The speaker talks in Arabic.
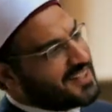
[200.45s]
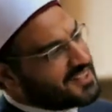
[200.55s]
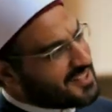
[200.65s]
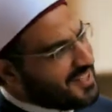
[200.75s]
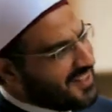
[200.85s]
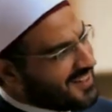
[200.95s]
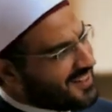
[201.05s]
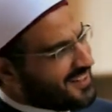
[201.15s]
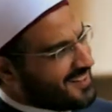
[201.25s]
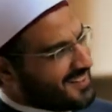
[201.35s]
حضرتك صحيح آه،
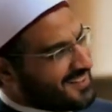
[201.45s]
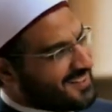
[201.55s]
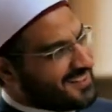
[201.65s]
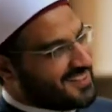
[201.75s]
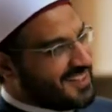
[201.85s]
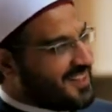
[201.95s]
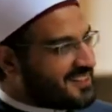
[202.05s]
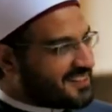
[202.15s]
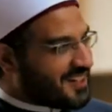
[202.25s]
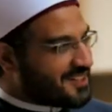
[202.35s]
آه، آه،
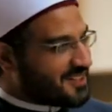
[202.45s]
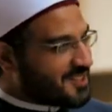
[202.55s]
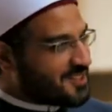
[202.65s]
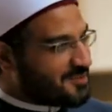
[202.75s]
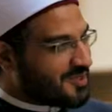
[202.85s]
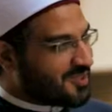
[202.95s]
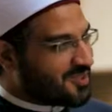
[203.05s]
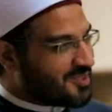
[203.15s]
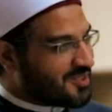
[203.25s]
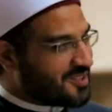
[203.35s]
لحقت اي نص
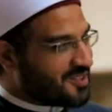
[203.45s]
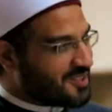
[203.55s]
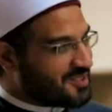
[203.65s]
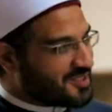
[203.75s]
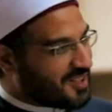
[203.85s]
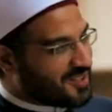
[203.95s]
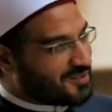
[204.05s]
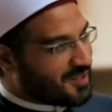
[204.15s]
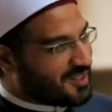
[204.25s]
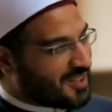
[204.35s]
من الانتصارات
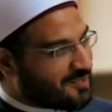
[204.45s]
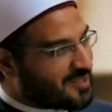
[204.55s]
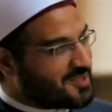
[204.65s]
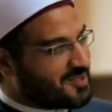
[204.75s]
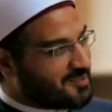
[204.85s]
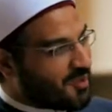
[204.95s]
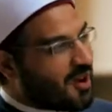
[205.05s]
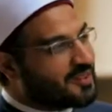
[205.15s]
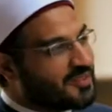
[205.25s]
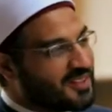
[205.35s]
اللي مرت على مصر
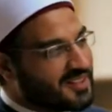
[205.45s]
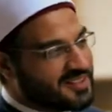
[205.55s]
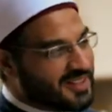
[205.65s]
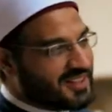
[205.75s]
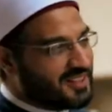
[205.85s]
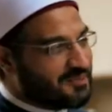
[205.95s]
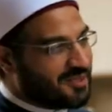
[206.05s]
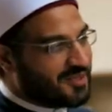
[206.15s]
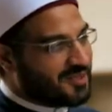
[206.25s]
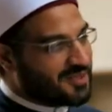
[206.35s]
المواقف السعيده اللي
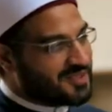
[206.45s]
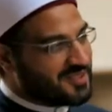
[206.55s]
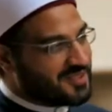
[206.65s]
مرت على مصر